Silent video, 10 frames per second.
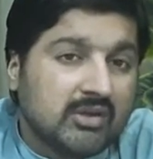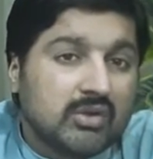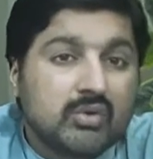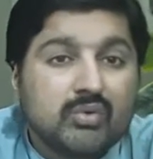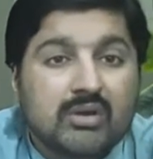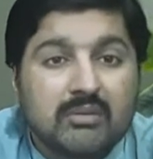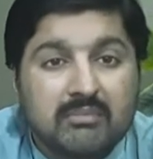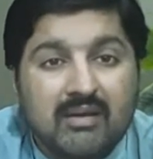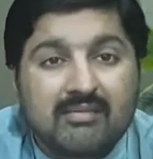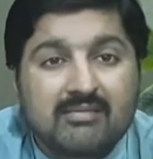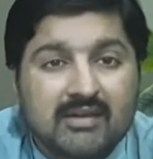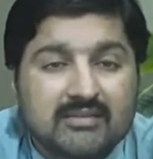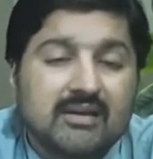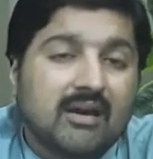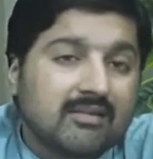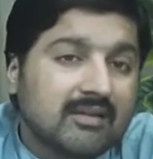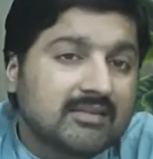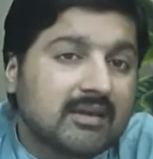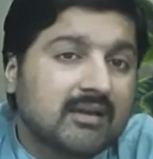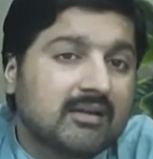क्योंकि मर्ज़ ज़्यादा अरसा
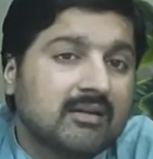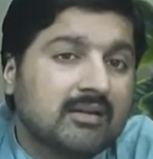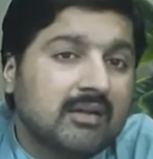तक